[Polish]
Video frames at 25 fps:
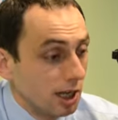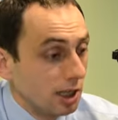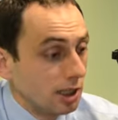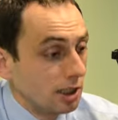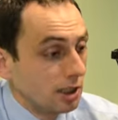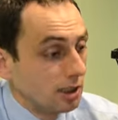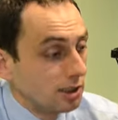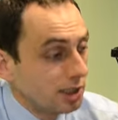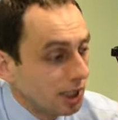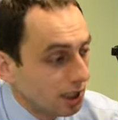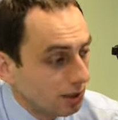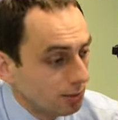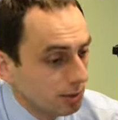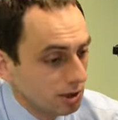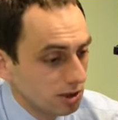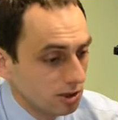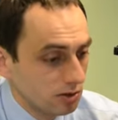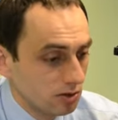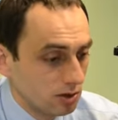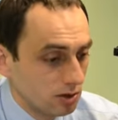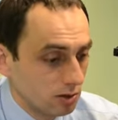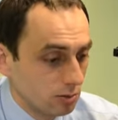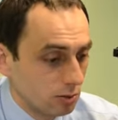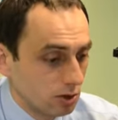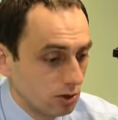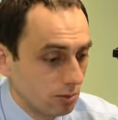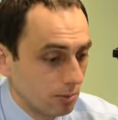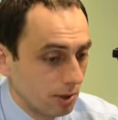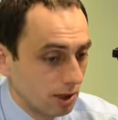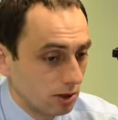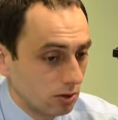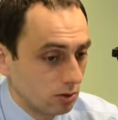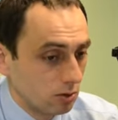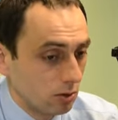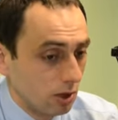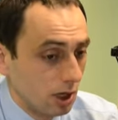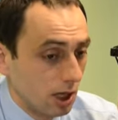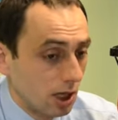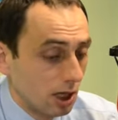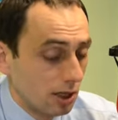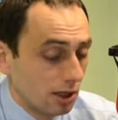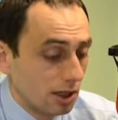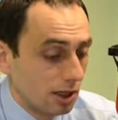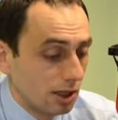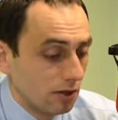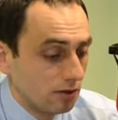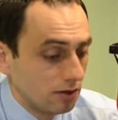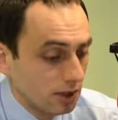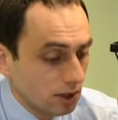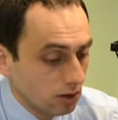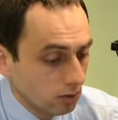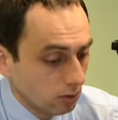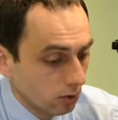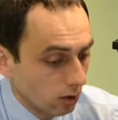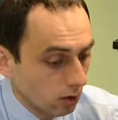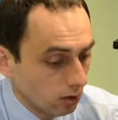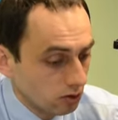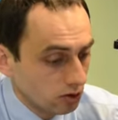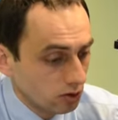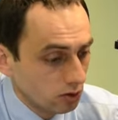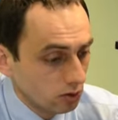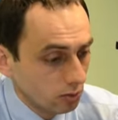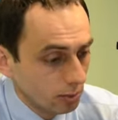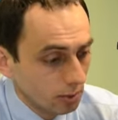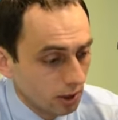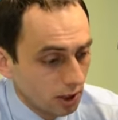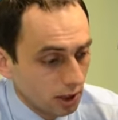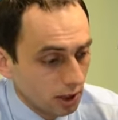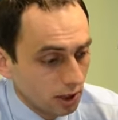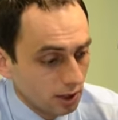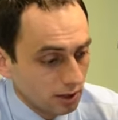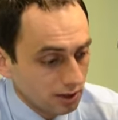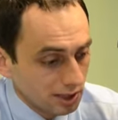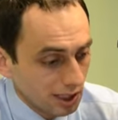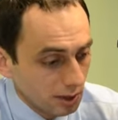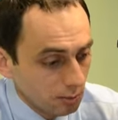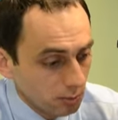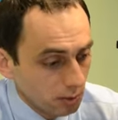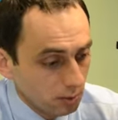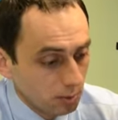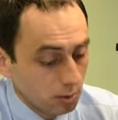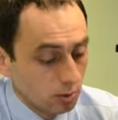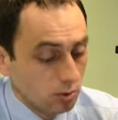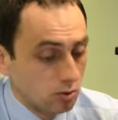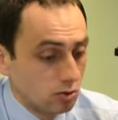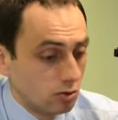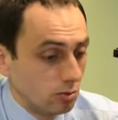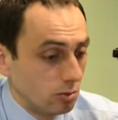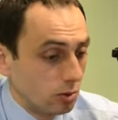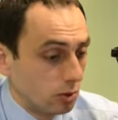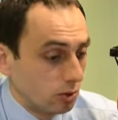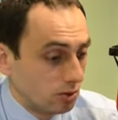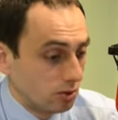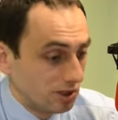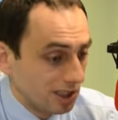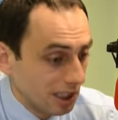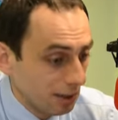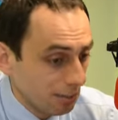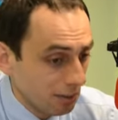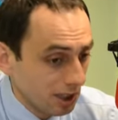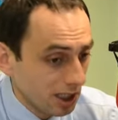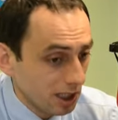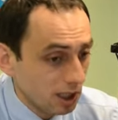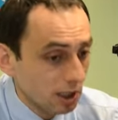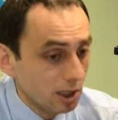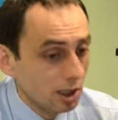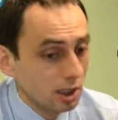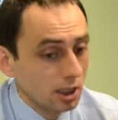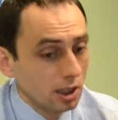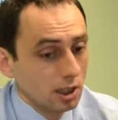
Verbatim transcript: I tak będzie w tym przypadku. Dla wielu osób tam po prostu był zamach,